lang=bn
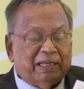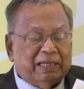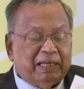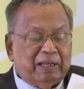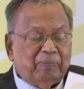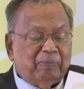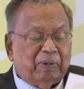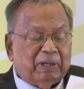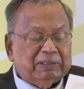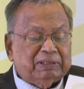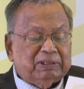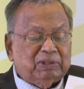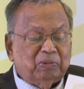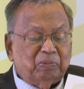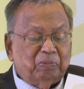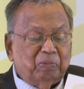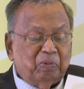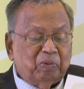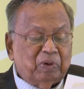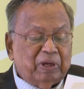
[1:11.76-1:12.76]
একটি
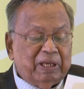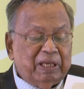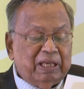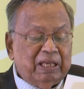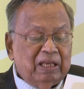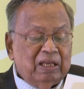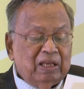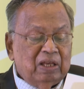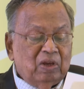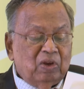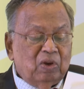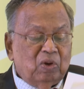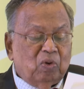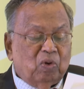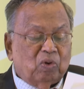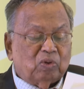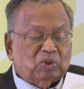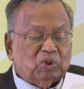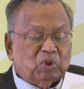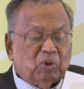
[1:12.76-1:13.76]
বাস্তবমুখী
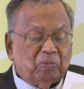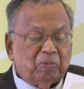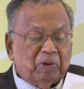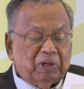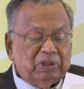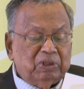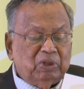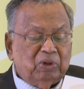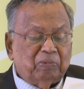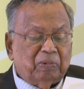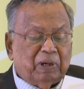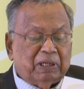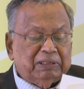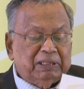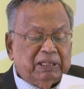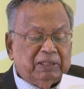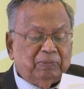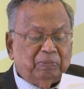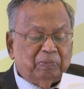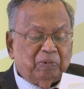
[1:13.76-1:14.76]
ও সমৃদ্ধ
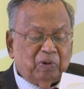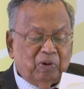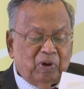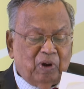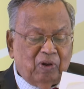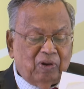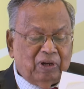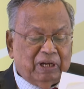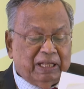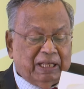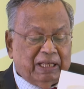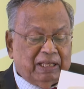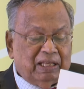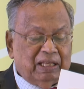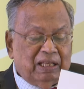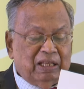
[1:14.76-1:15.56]
বাজেট প্রণয়নে